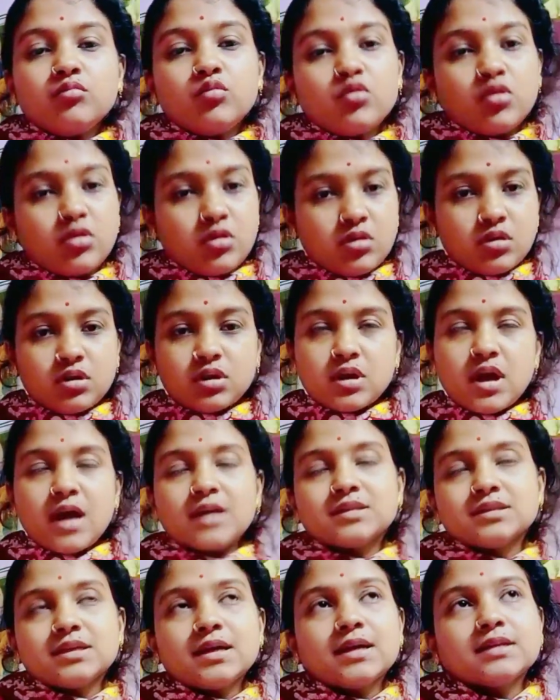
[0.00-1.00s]
বর
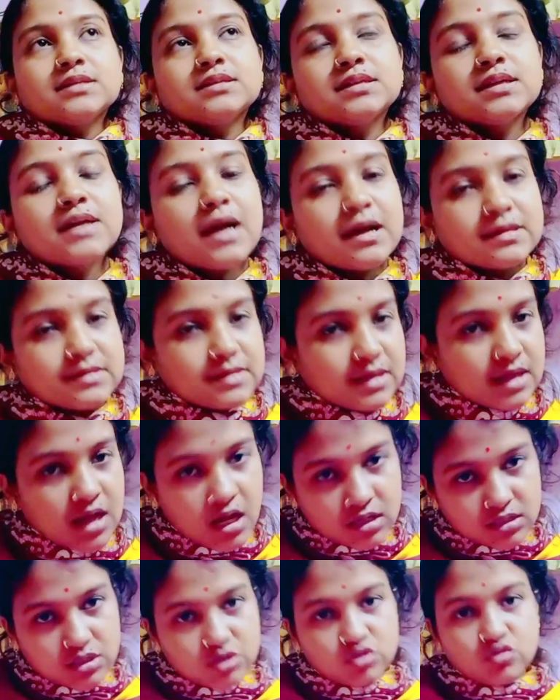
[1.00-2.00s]
কাজে আছে কাজ
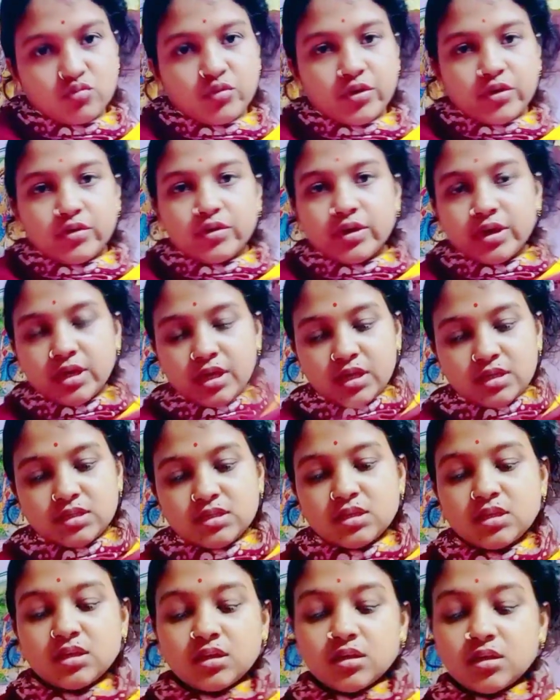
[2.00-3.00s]
থেকে আসার সময় হয়ে
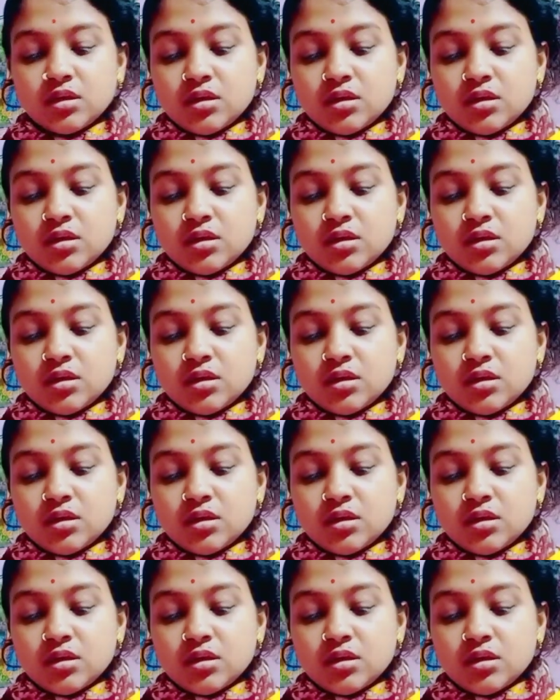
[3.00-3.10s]
গিয়েছে